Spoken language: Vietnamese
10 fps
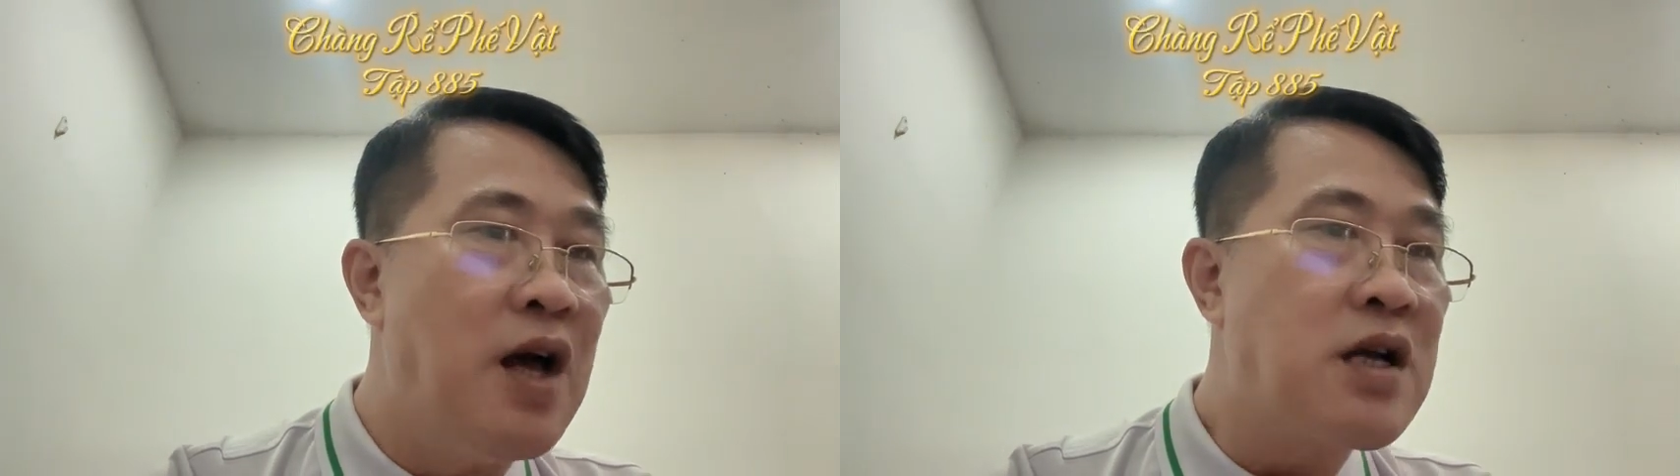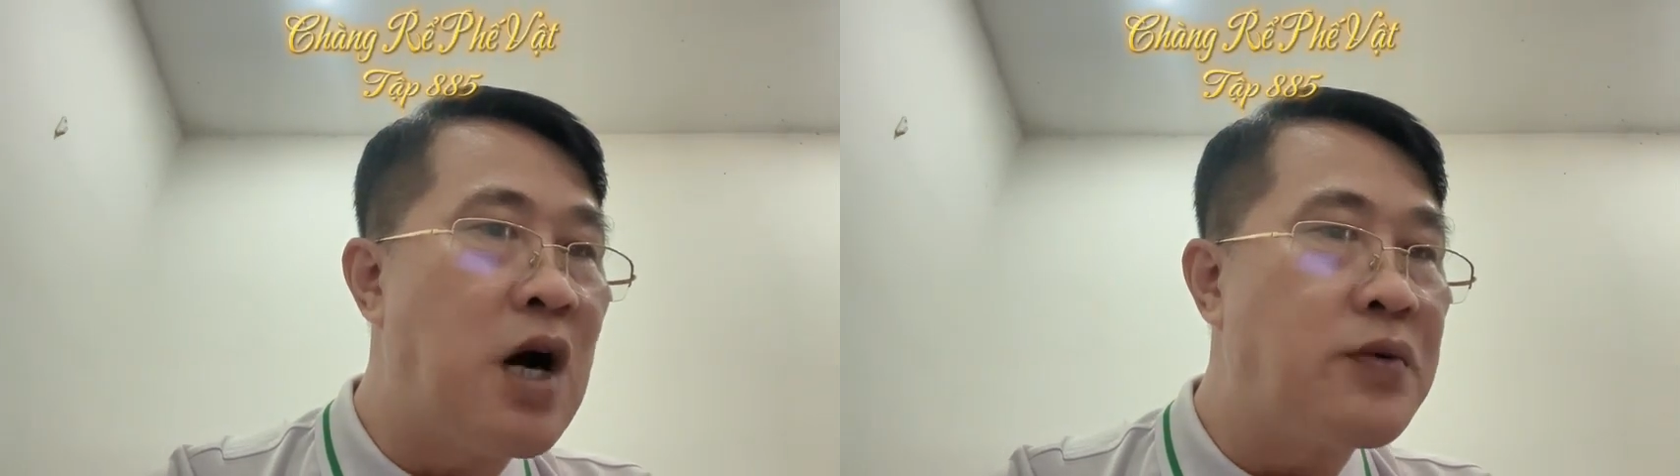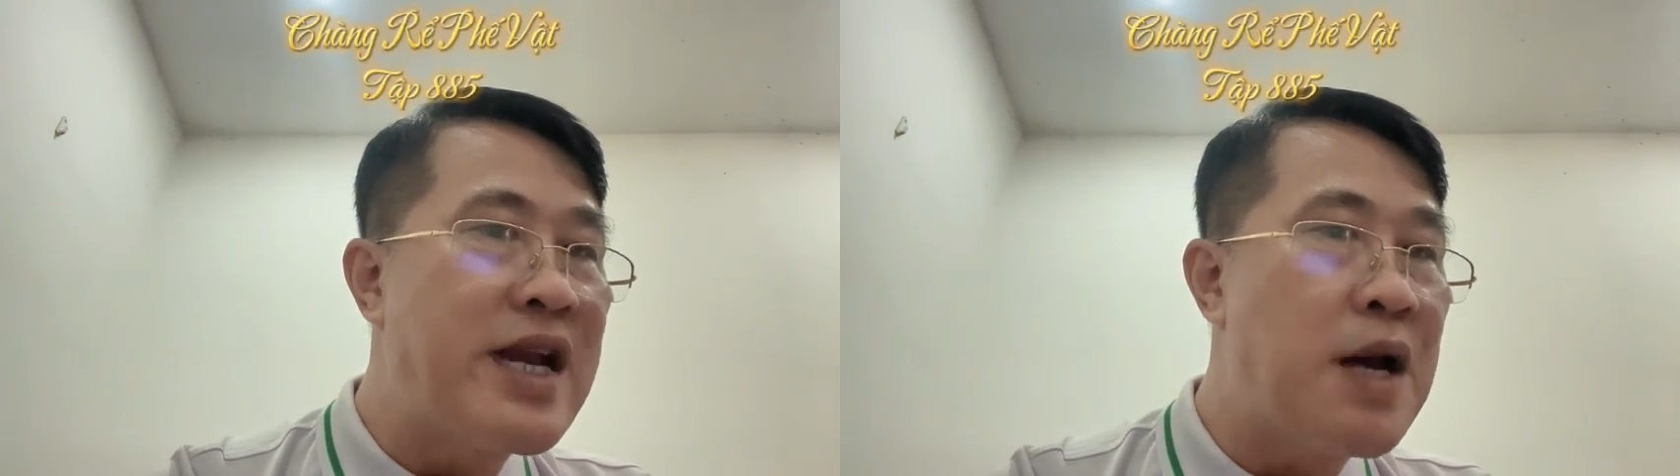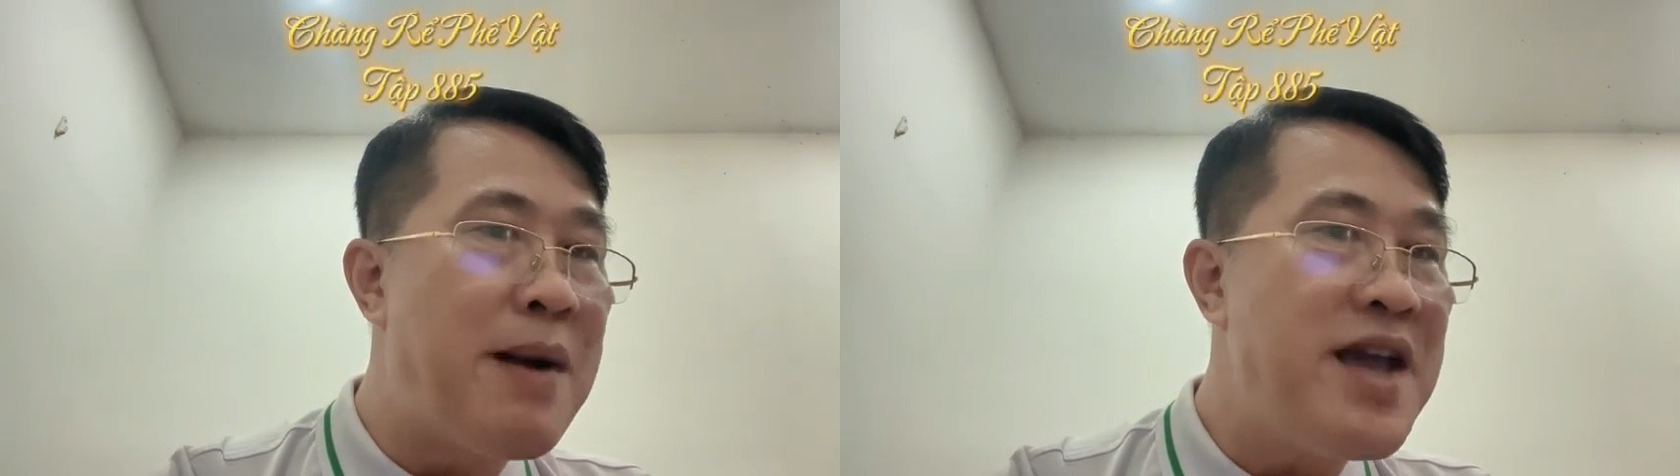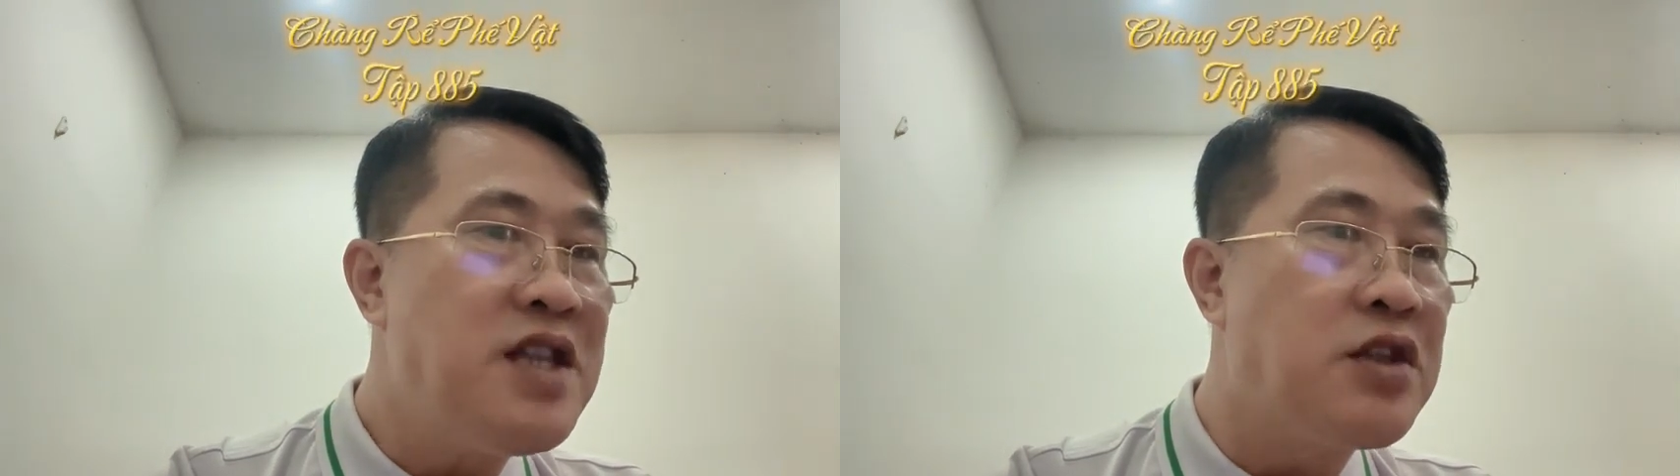cậu ta đã
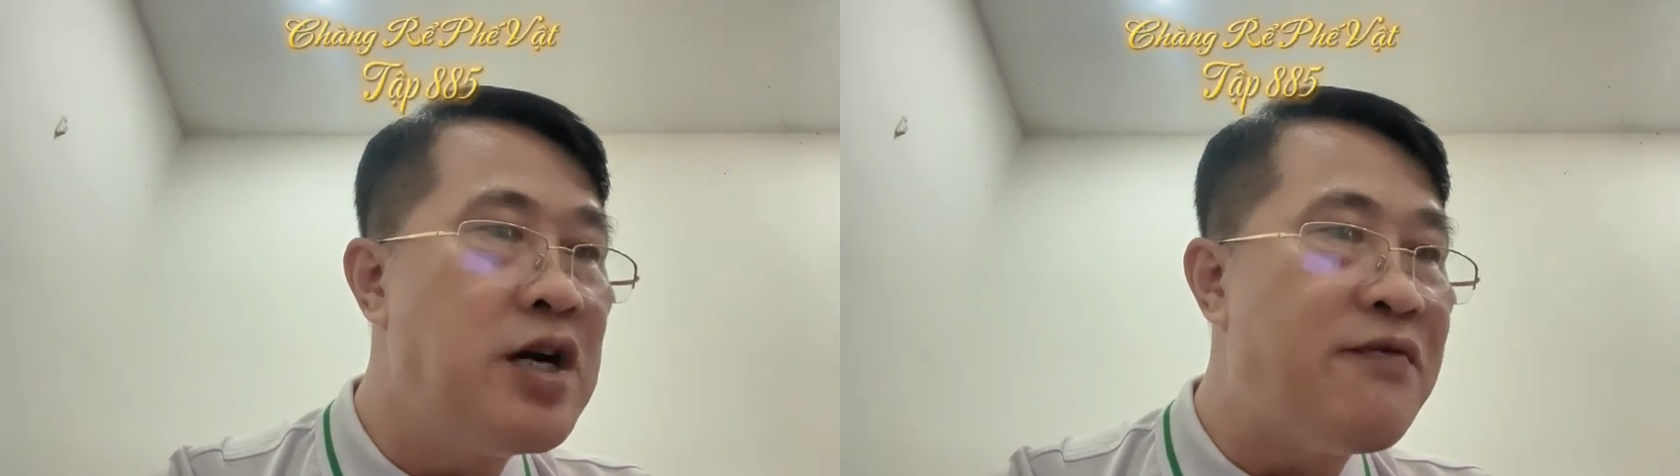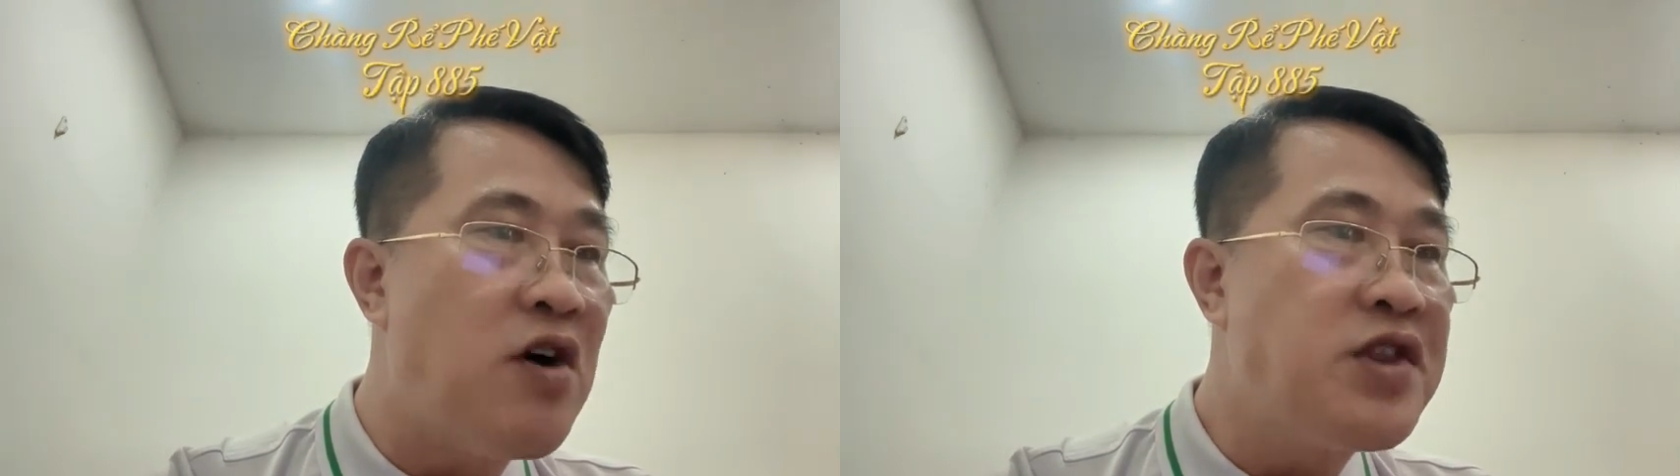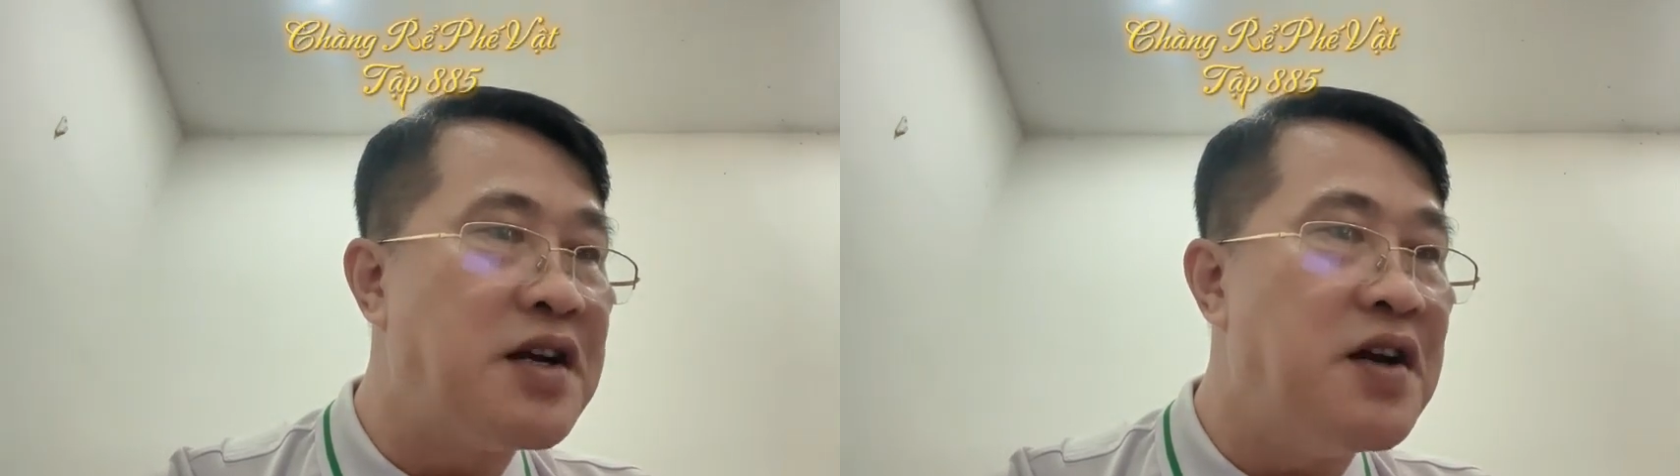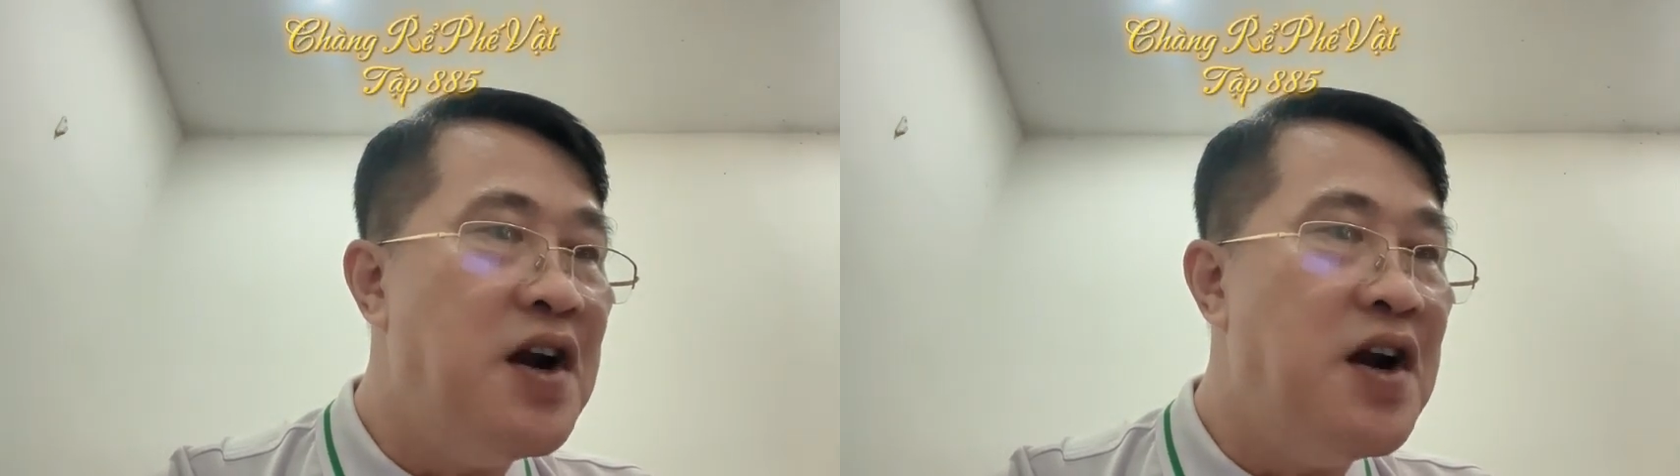bái thương là võ thần